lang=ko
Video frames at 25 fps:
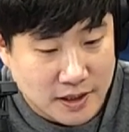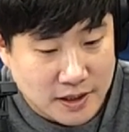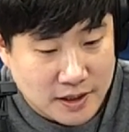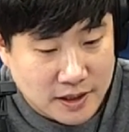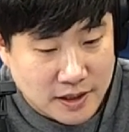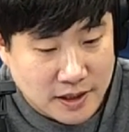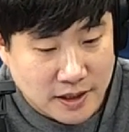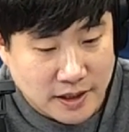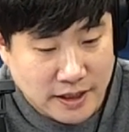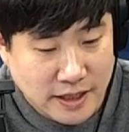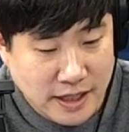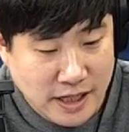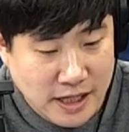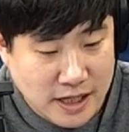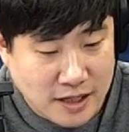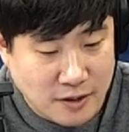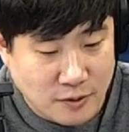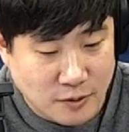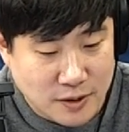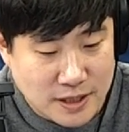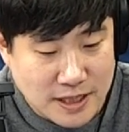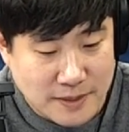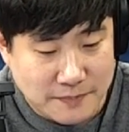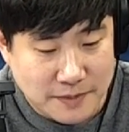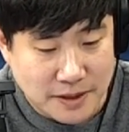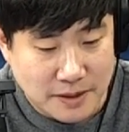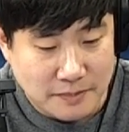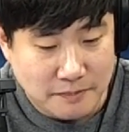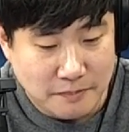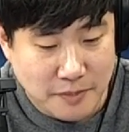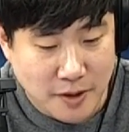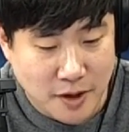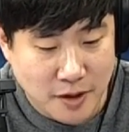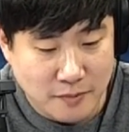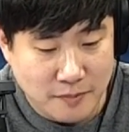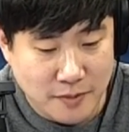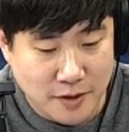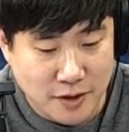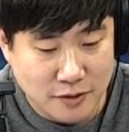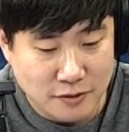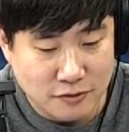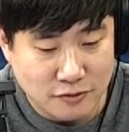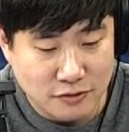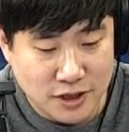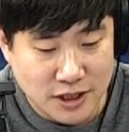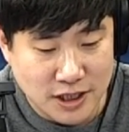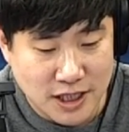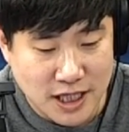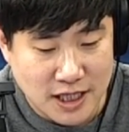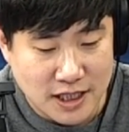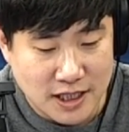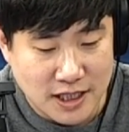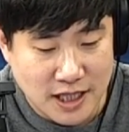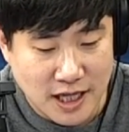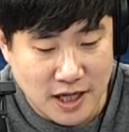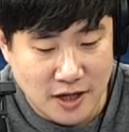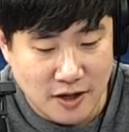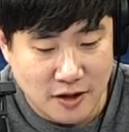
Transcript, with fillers: 아 1103님 펑펑 눈이 내리네요